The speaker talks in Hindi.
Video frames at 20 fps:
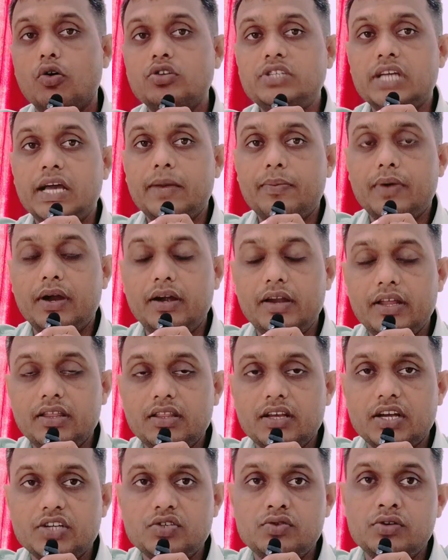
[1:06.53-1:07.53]
वो चाहे आपका
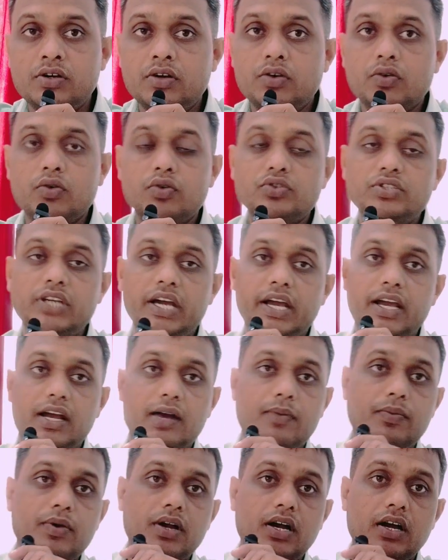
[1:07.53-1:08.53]
टेंथ का स्टूडेंट हो
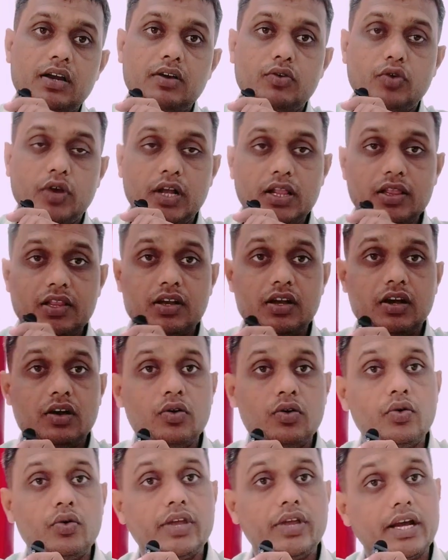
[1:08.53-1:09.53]
चाहे आपका ट्वेल्थ
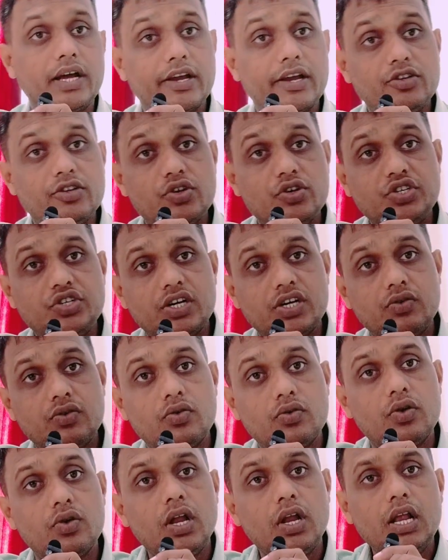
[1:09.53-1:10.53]
का हो या
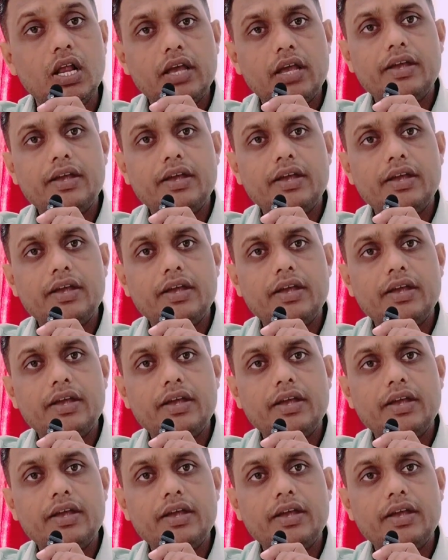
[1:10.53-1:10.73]
ग्रेजुएशन हो